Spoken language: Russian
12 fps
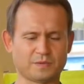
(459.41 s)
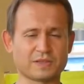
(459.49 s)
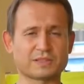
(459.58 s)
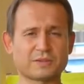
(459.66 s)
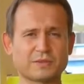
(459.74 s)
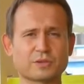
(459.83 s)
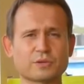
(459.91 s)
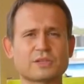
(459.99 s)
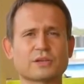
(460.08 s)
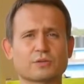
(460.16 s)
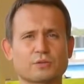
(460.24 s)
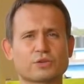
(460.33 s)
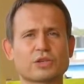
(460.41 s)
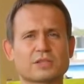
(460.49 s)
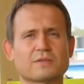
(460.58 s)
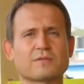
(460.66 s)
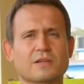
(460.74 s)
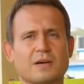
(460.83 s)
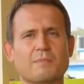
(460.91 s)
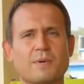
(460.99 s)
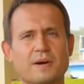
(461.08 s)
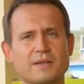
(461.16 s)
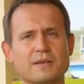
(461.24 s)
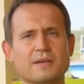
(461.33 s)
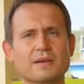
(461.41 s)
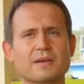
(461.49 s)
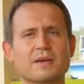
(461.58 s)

выставки, то есть те, кто участвовал в компании,